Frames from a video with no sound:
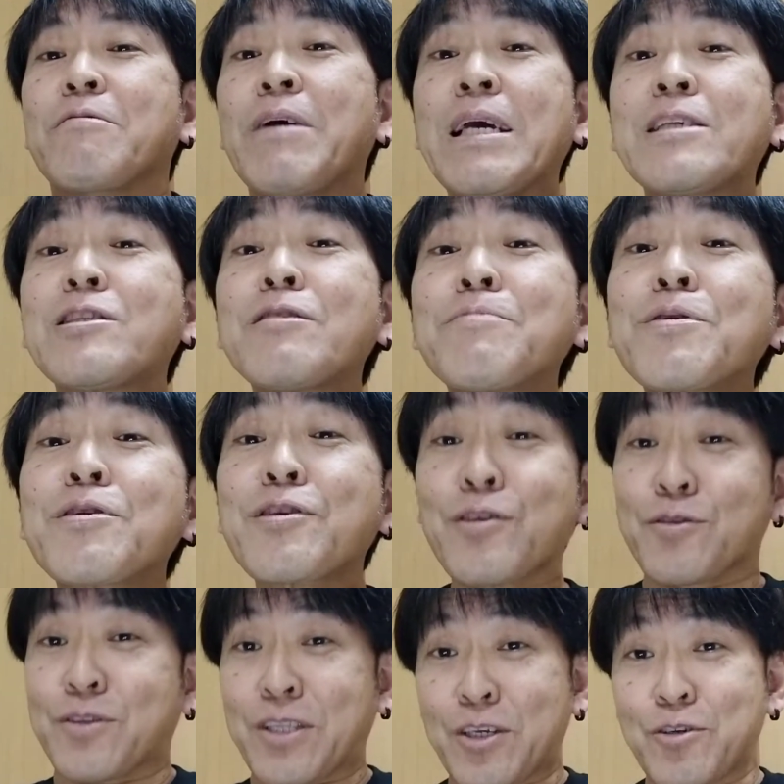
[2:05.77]

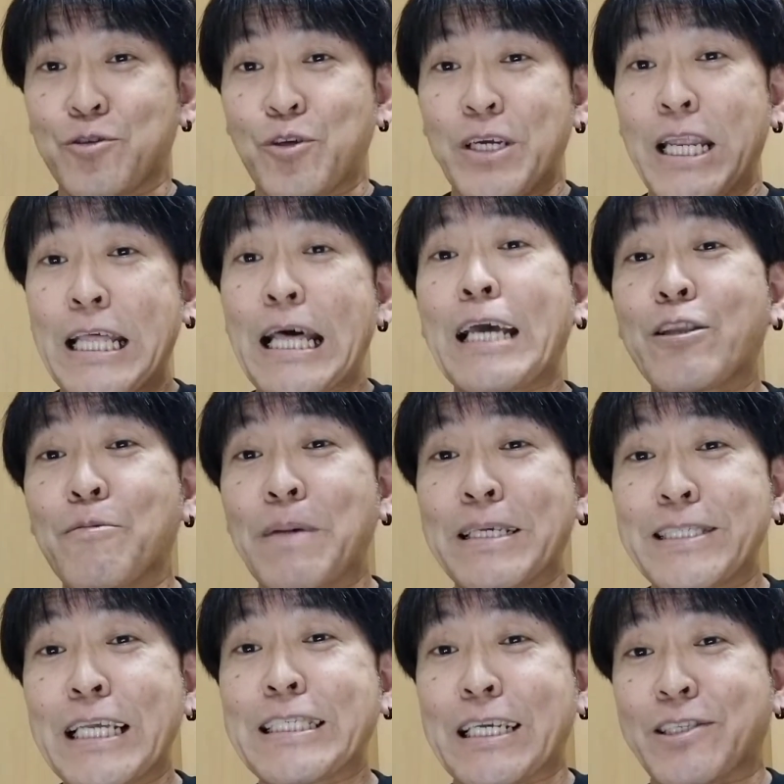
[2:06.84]
Facebook っていうの入れないと
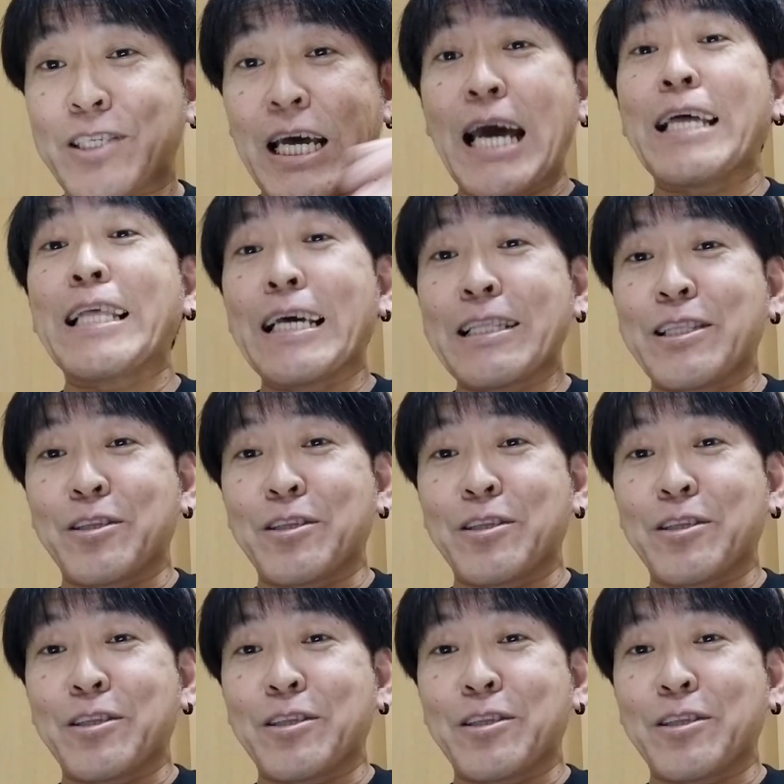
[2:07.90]
メッセンジャー使えないっ